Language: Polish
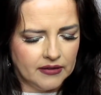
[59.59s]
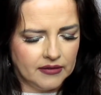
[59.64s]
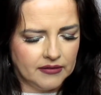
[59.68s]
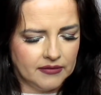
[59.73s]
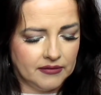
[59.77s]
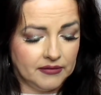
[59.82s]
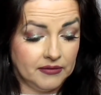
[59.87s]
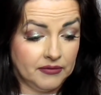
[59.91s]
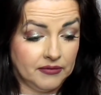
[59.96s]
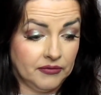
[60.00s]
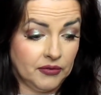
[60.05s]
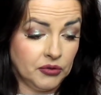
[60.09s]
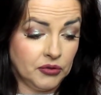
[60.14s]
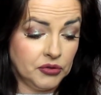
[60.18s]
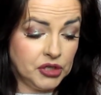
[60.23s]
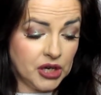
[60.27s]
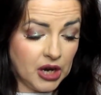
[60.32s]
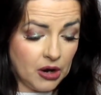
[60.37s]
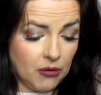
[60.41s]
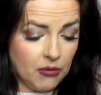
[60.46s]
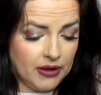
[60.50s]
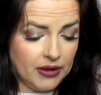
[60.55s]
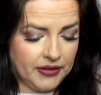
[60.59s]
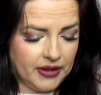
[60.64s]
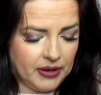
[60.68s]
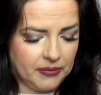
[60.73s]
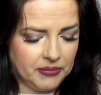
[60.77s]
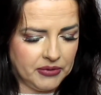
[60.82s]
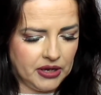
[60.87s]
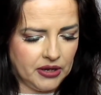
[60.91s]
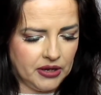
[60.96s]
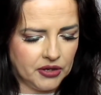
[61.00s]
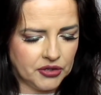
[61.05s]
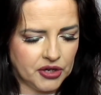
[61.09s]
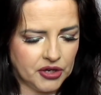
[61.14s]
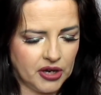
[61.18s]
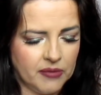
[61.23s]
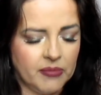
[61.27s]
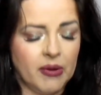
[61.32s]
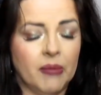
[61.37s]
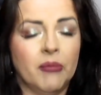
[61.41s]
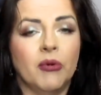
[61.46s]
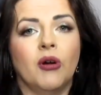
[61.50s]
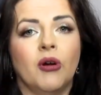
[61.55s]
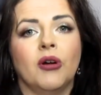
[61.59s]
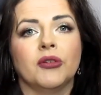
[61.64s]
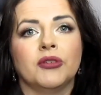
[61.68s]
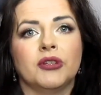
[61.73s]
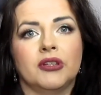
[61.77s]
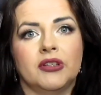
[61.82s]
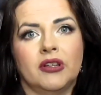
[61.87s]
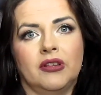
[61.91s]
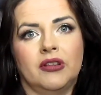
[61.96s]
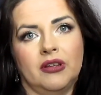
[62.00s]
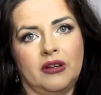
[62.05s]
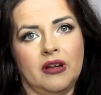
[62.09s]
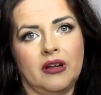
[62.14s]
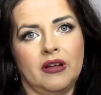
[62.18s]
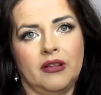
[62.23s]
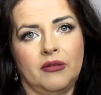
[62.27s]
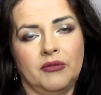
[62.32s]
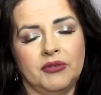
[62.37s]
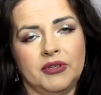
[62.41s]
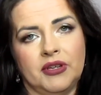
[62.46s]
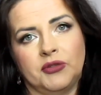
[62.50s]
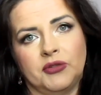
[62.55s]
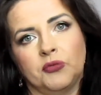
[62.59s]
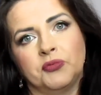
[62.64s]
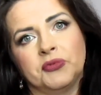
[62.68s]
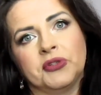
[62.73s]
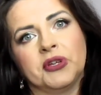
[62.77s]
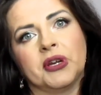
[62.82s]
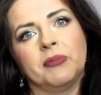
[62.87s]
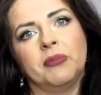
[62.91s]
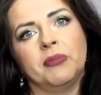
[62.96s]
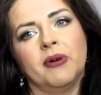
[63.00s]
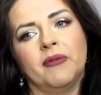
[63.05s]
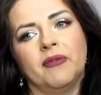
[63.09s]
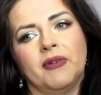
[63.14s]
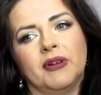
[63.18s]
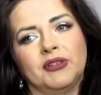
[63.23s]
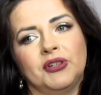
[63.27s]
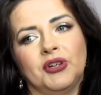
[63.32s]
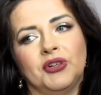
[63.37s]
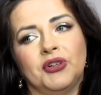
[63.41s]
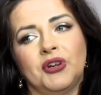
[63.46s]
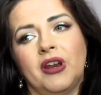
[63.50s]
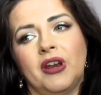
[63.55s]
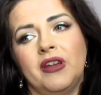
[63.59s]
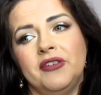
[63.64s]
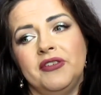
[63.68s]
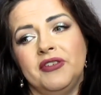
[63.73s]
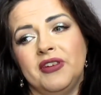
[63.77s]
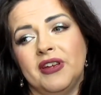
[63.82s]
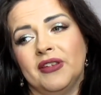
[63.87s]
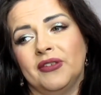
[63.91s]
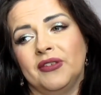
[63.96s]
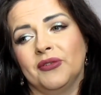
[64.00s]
E, no działa na mnie, jeżeli mam ochotę dany kanał zasubskrybować, jeżeli nie,